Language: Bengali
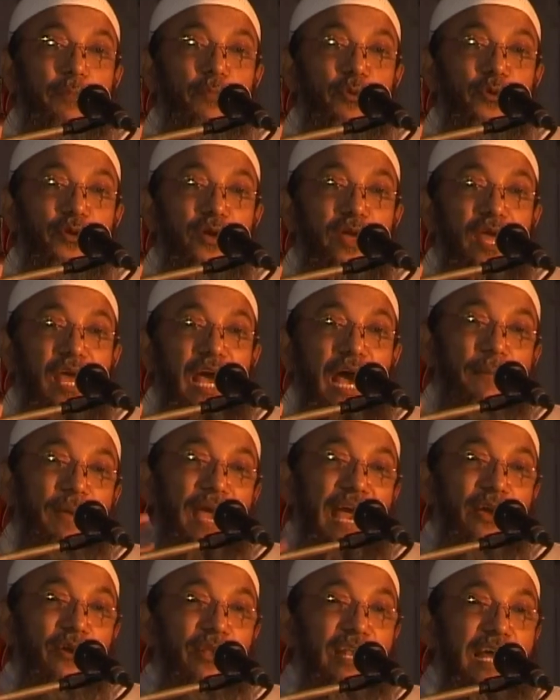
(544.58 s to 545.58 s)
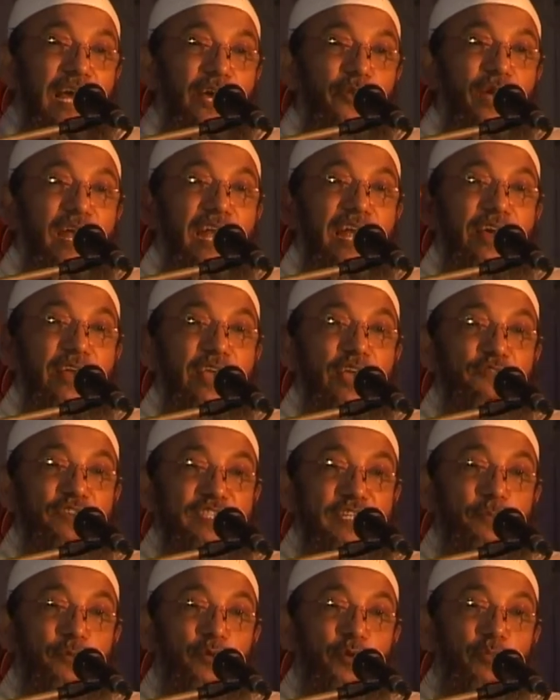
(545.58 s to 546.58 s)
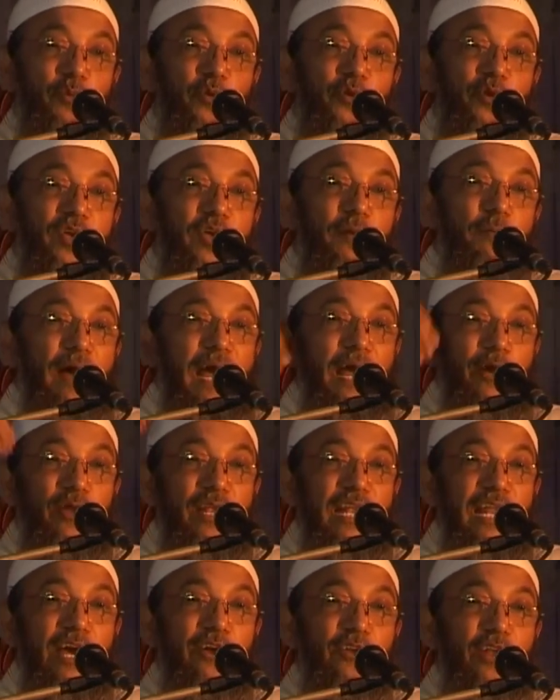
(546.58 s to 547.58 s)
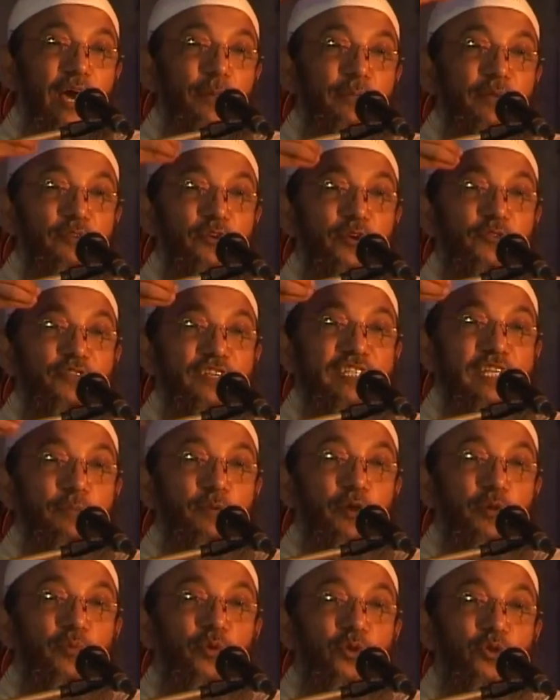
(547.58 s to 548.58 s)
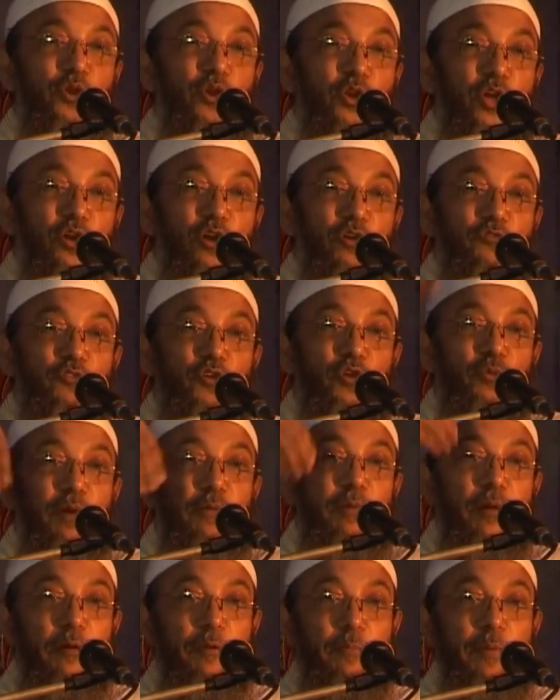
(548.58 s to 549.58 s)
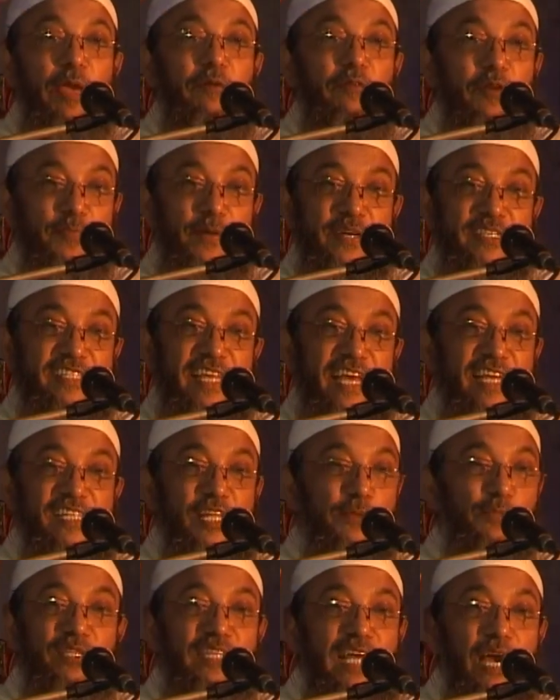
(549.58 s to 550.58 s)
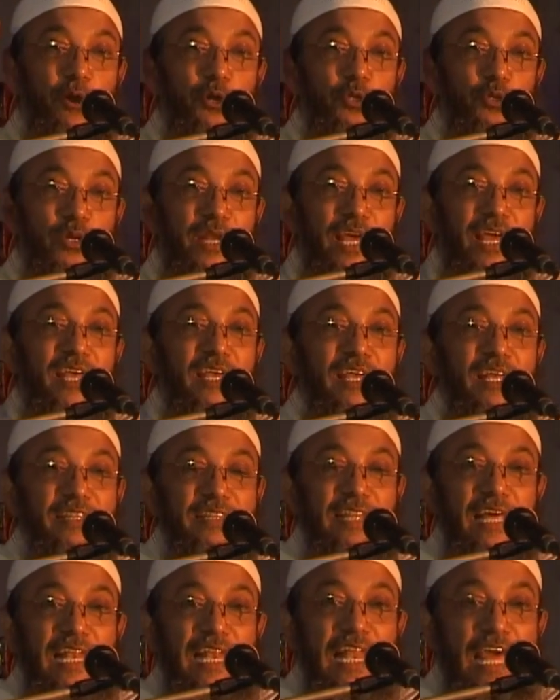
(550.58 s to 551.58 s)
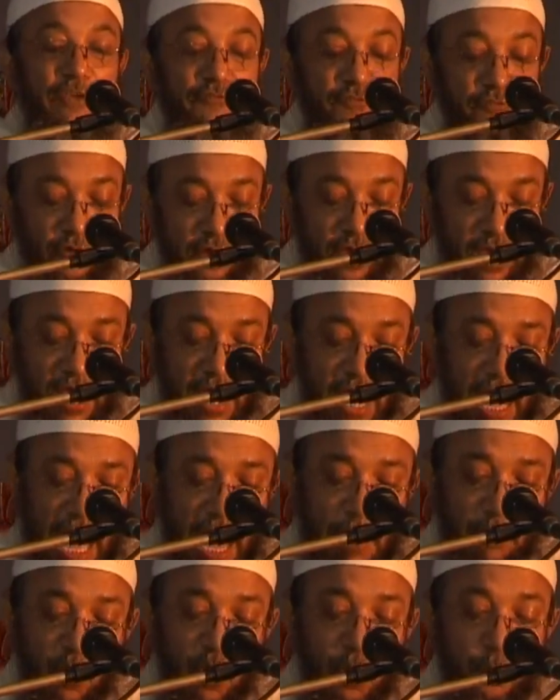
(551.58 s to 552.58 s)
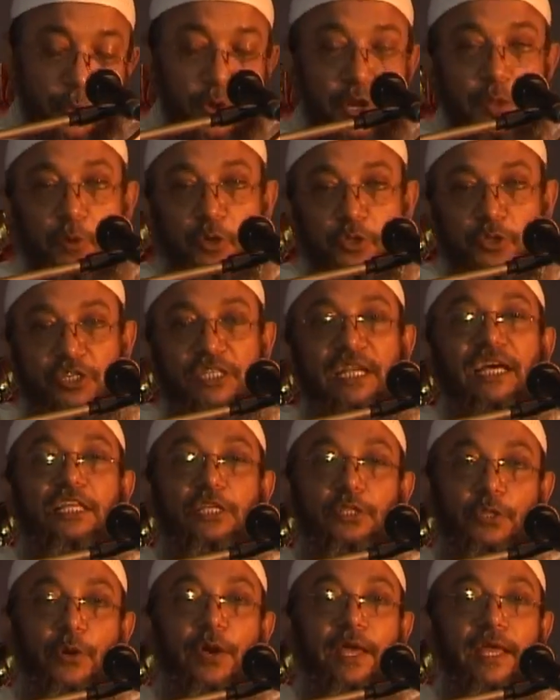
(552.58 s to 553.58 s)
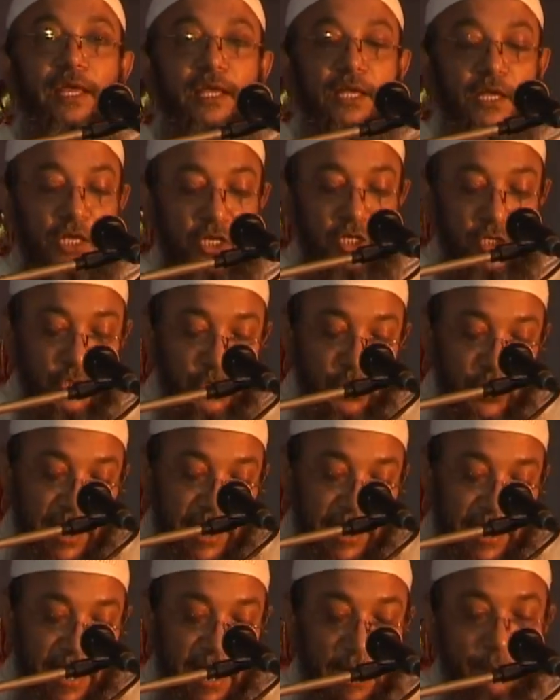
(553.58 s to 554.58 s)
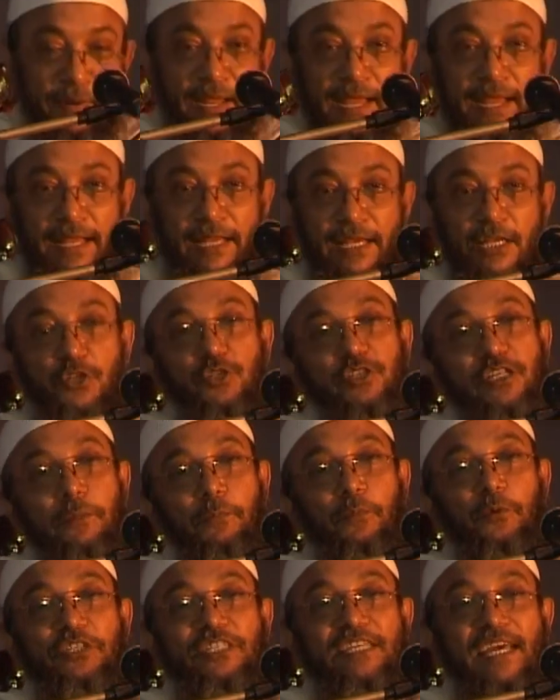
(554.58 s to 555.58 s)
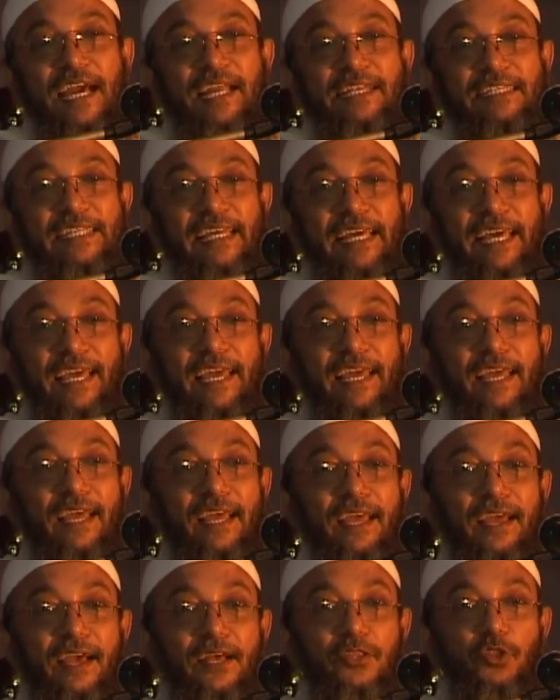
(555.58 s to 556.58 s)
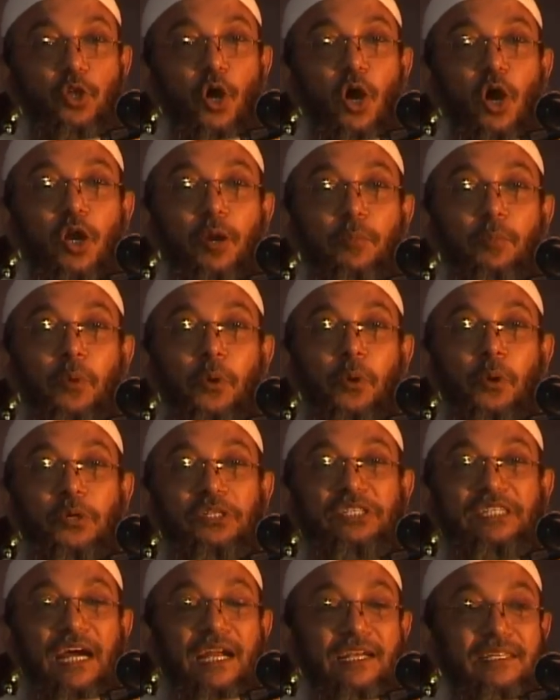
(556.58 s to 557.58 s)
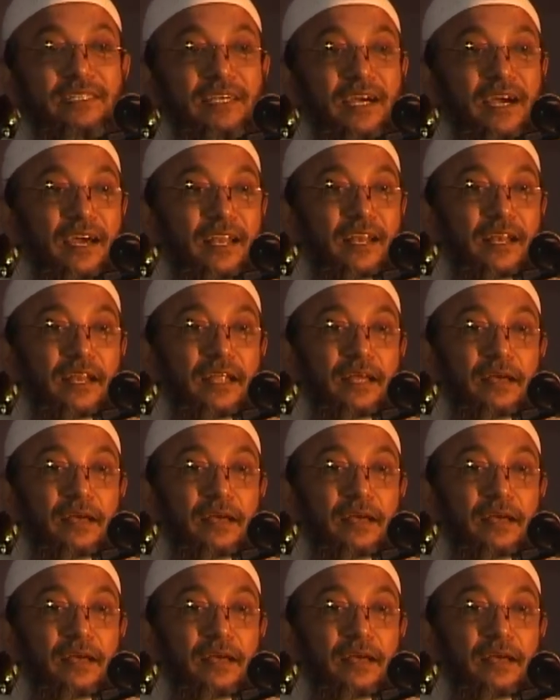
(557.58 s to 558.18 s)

থাকবো আমি আগল লাখানো খাড়াইয়া পেশাব করবো বা আগল লাখানো আমি যখন পেশাব করবো অন্য লয় গফ করবো এবং আমার প্রাইভেট পার্টস দেখা যাইব তা হইতো না তার লাইফও আমূল পরিবর্তন সাধিত হয় সুতরাং আমরা কিছুটা বুঝি আর যে ধর্ম যার যার